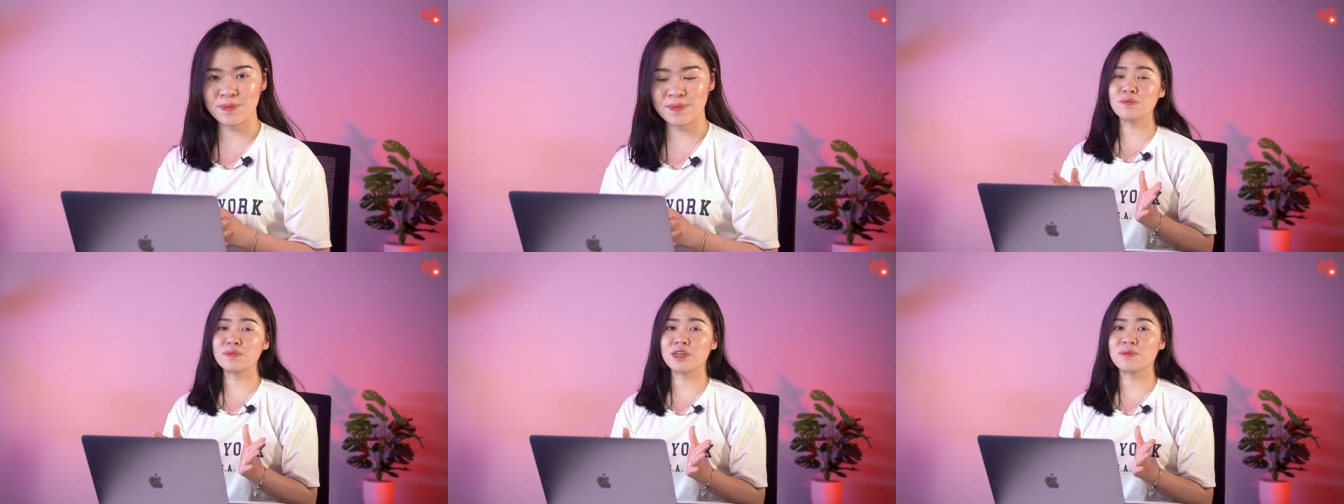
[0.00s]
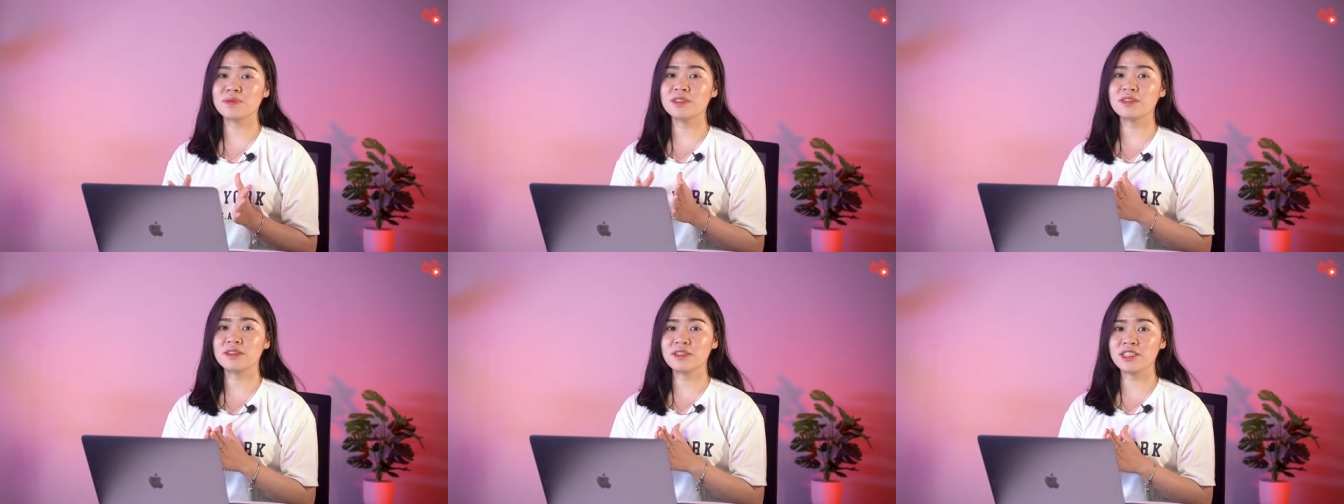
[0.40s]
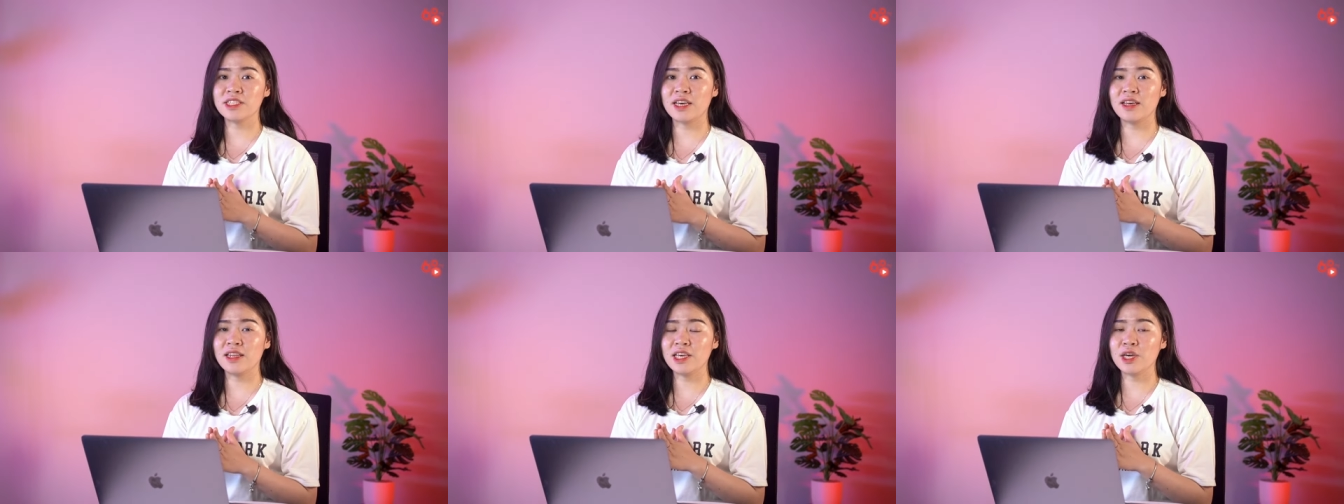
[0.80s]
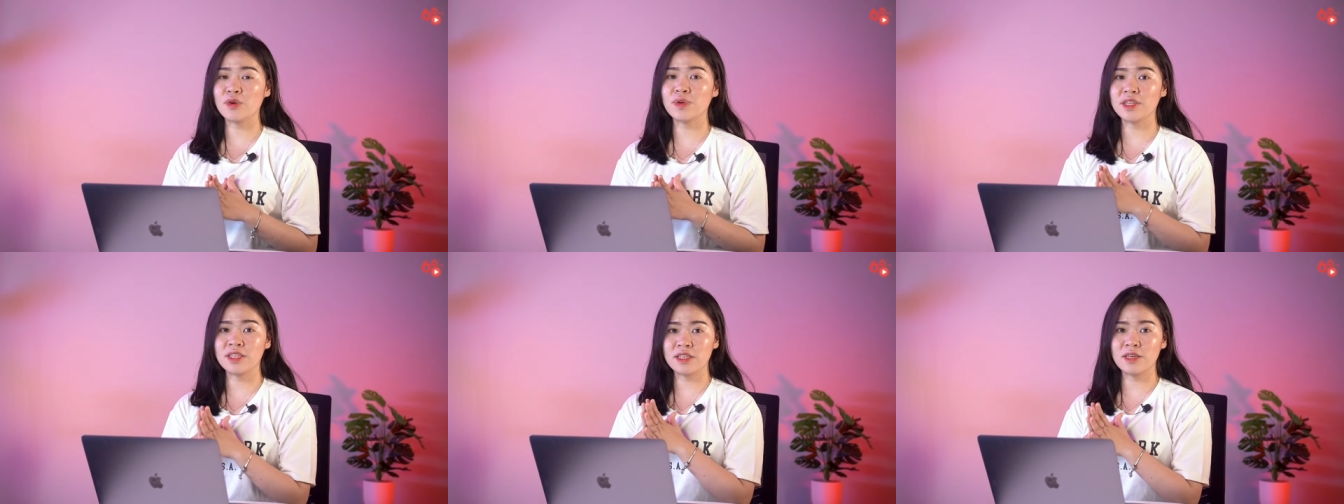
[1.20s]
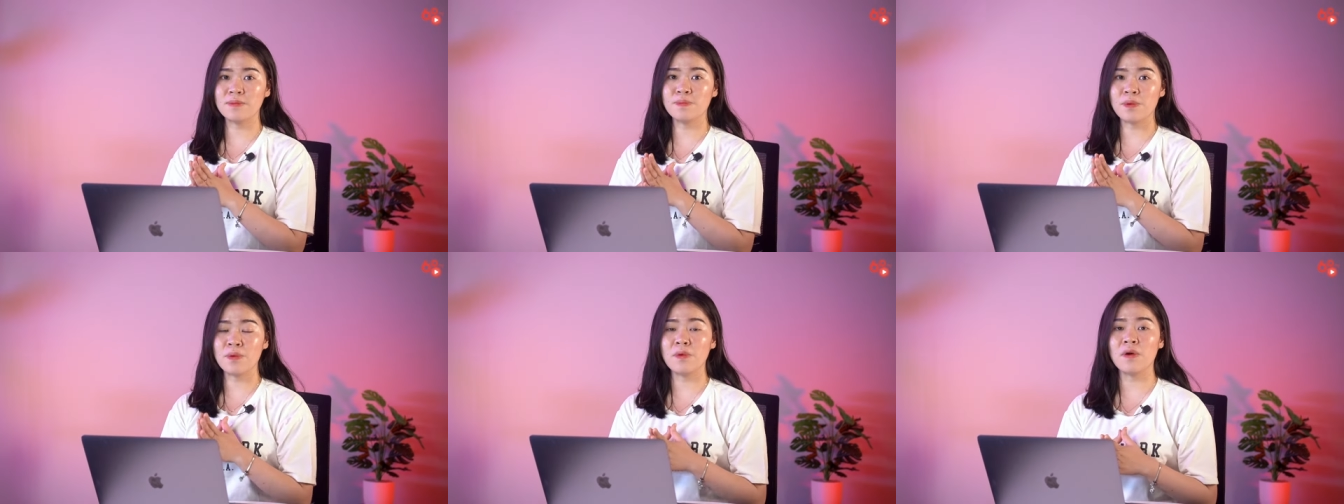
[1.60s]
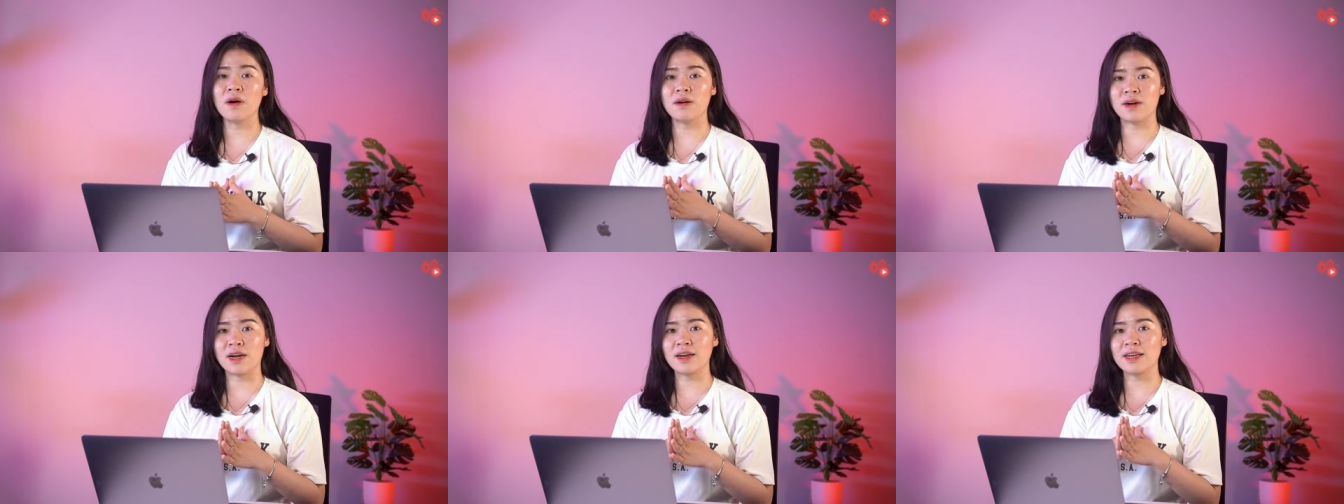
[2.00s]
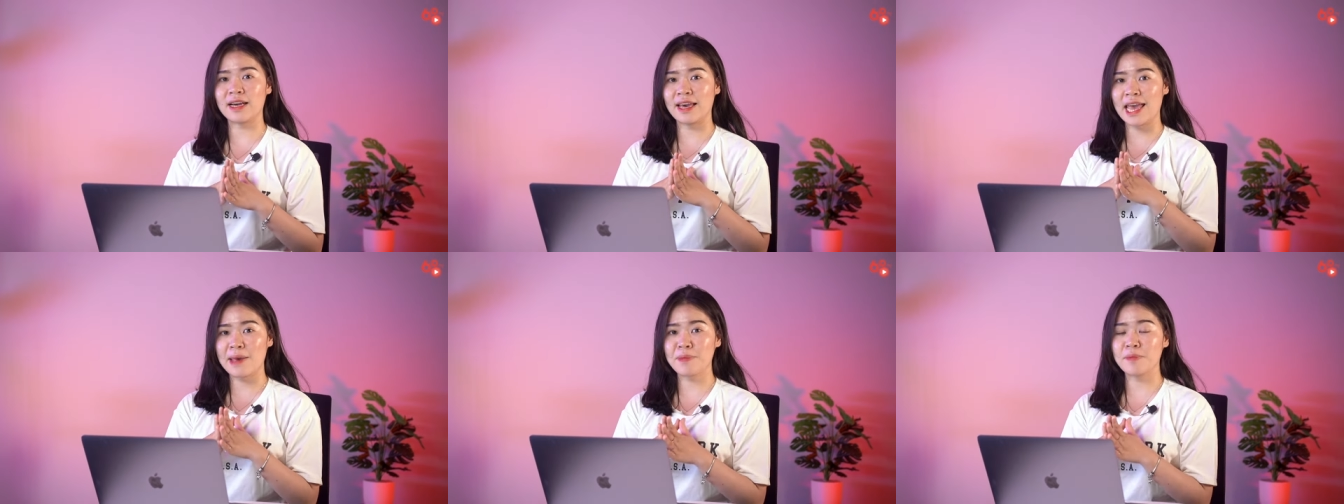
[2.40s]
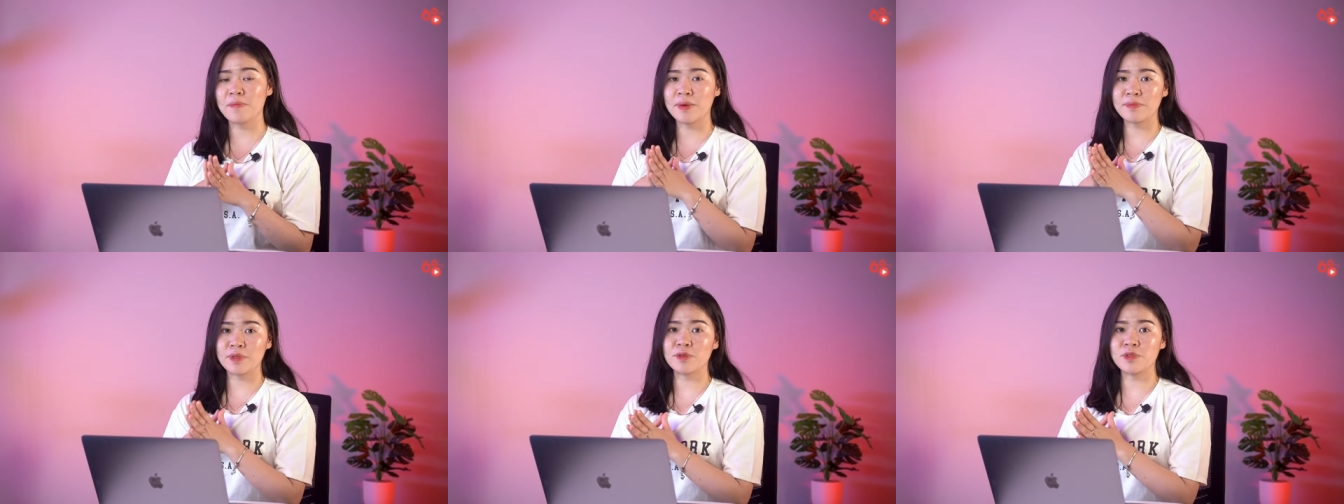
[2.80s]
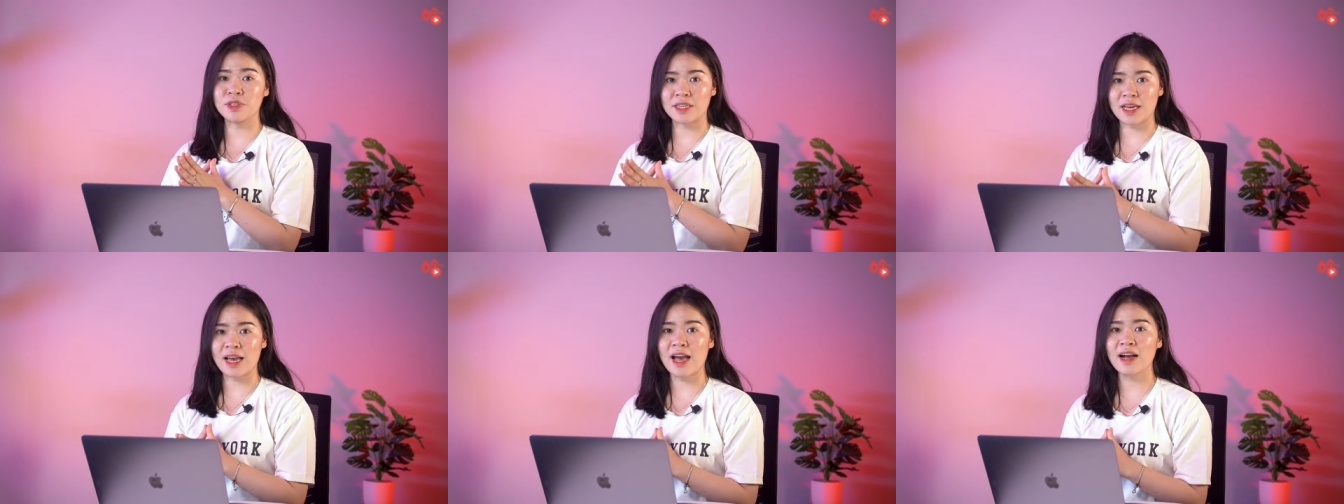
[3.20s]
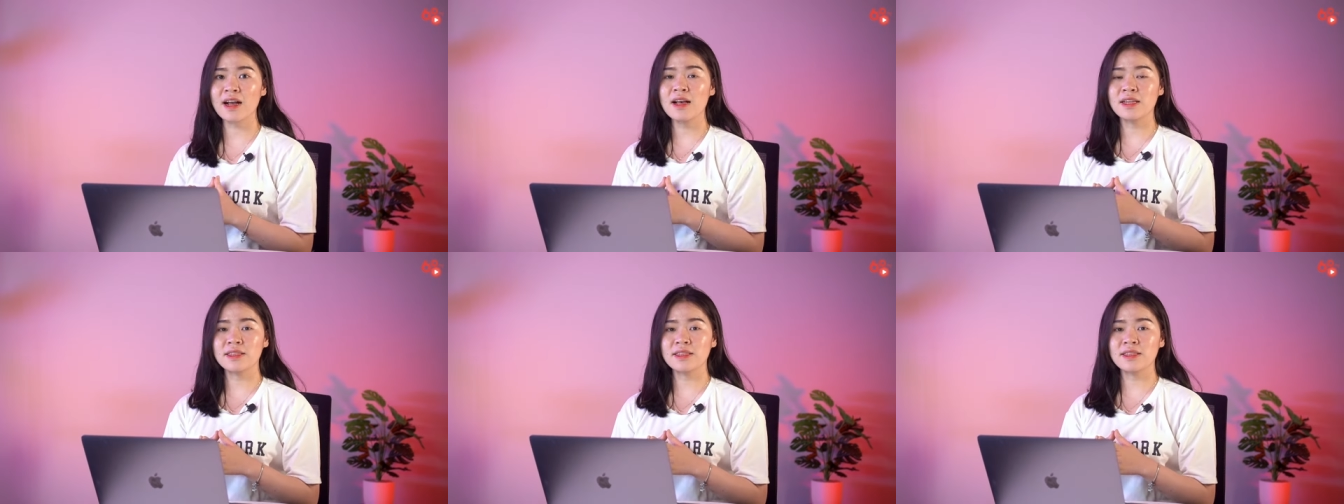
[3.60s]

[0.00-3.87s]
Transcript: Không giống như cơ chế liquidity pool ở các cái MMM tiêu chuẩn khác